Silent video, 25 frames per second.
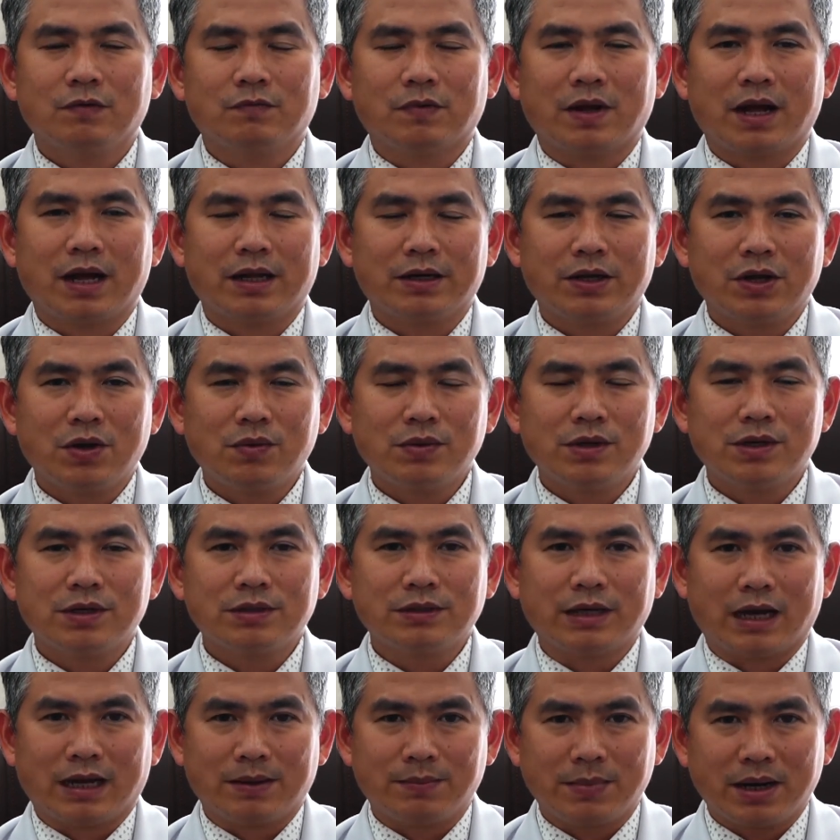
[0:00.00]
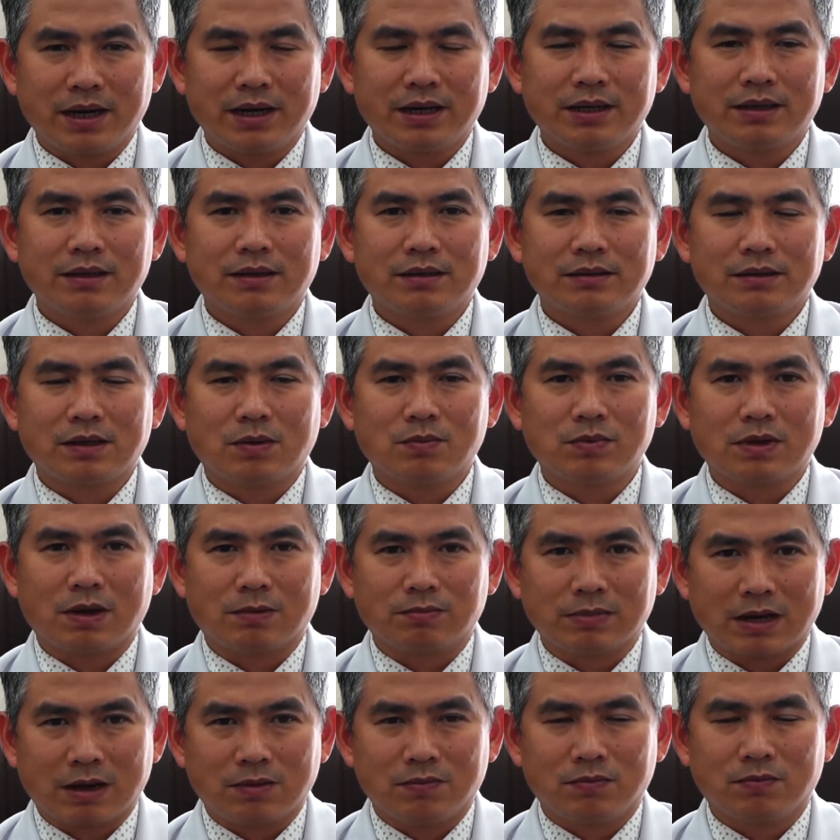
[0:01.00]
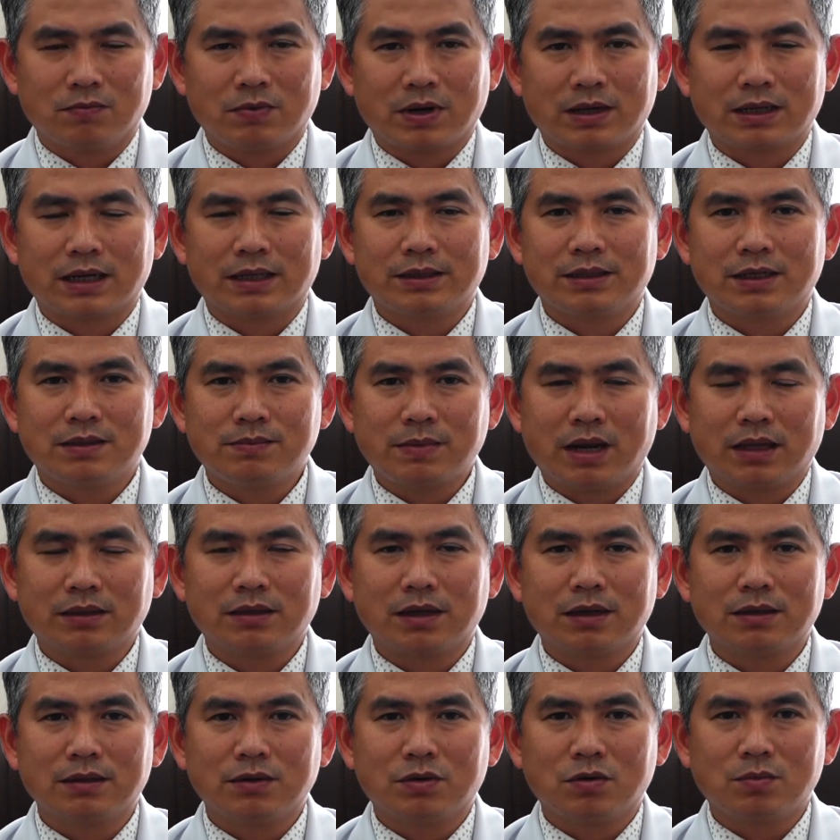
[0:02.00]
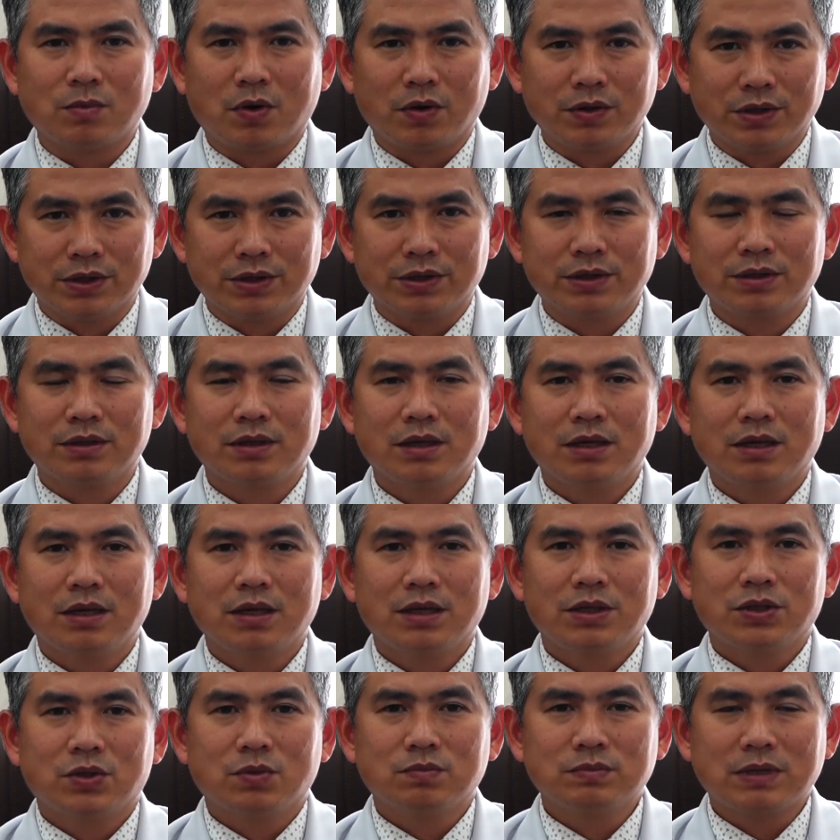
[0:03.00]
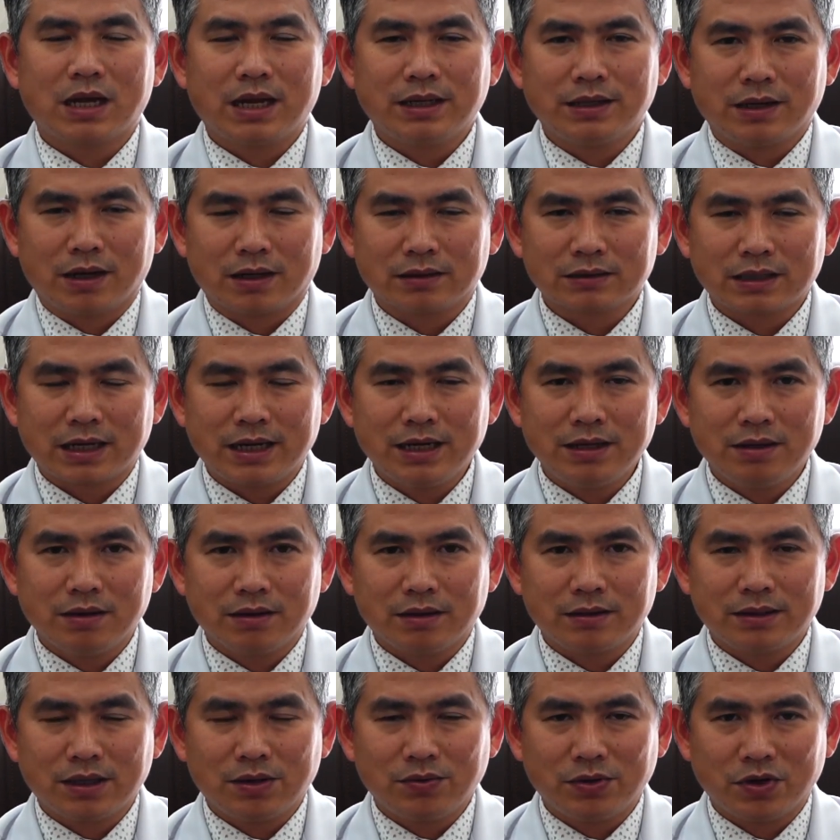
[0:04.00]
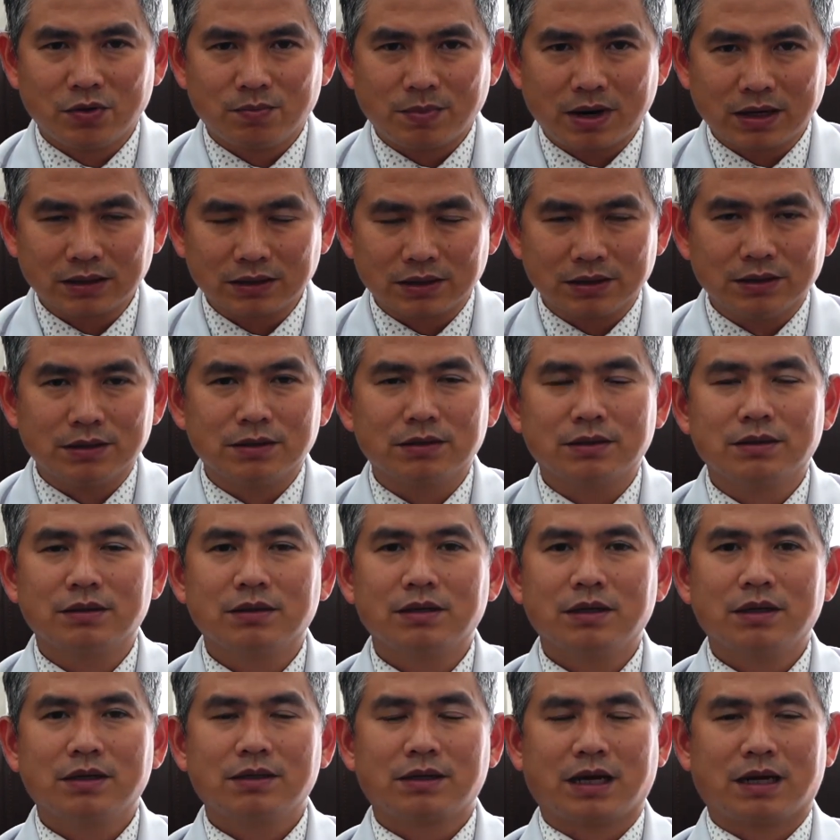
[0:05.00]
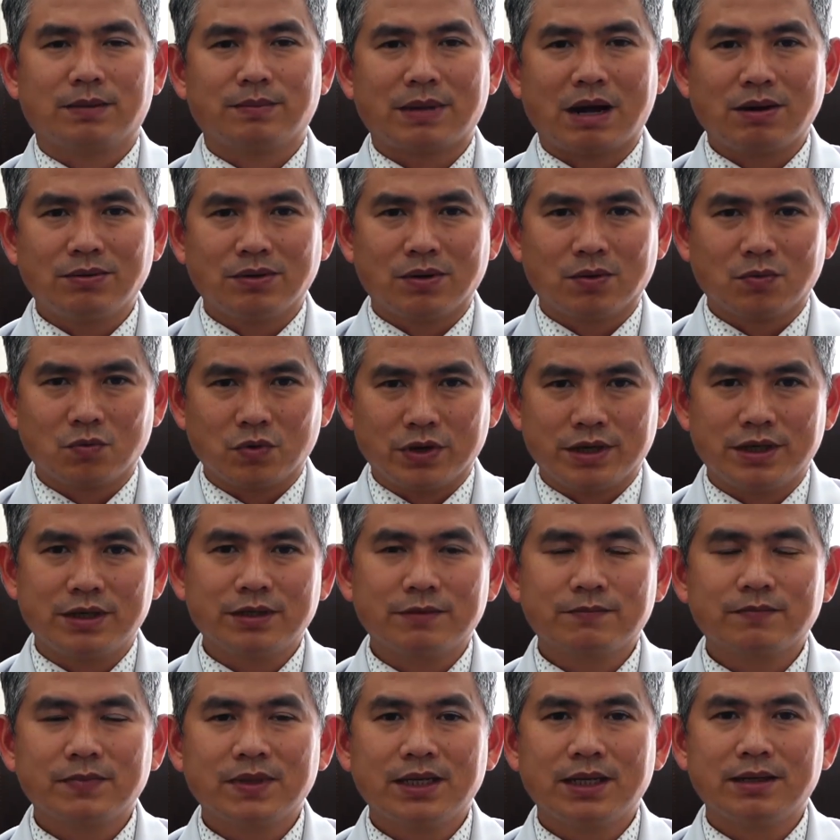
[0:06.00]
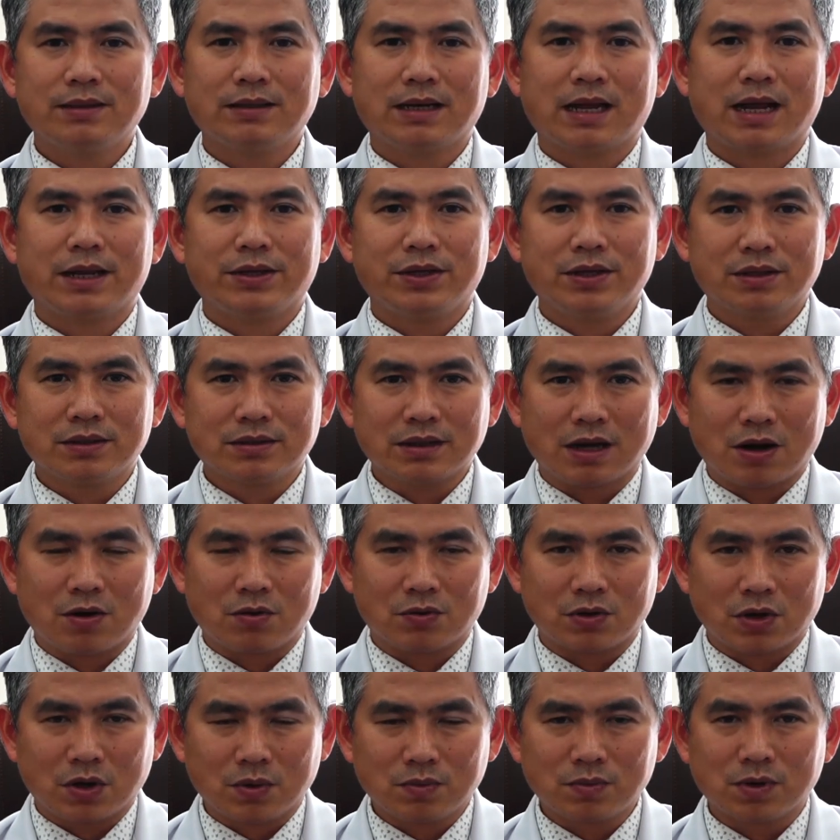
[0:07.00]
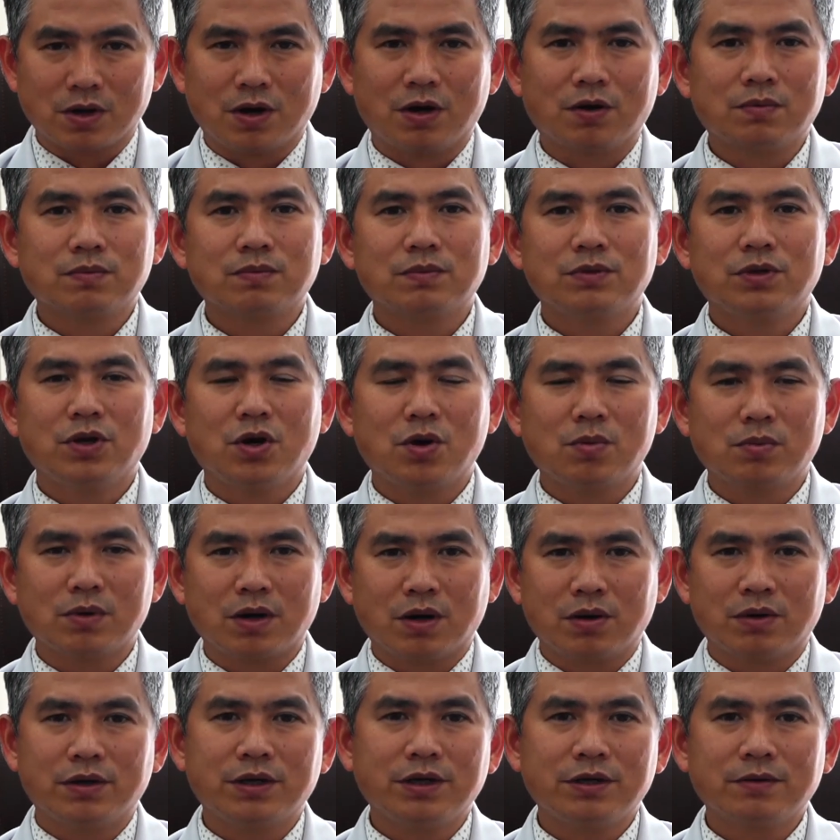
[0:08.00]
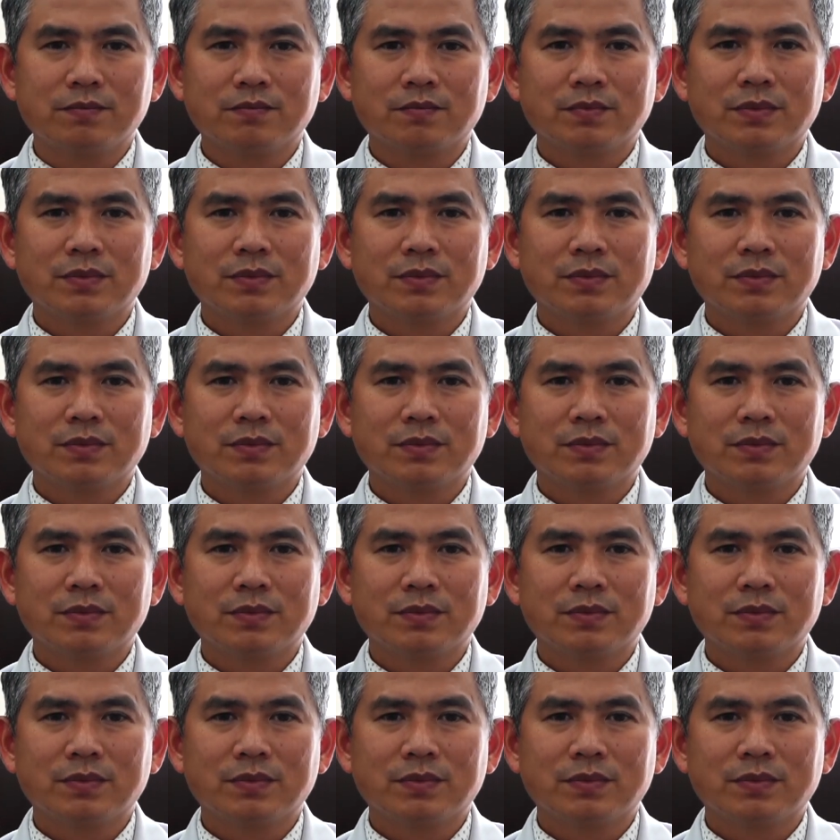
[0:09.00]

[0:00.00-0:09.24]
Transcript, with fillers: Và nếu như chẳng may đó, trong cộng đồng hoặc là chính bản thân của mọi người, chúng ta nhận thấy những cái dấu hiệu bất thường cảnh báo đột quỵ như là nhức đầu đột ngột, nôn ói,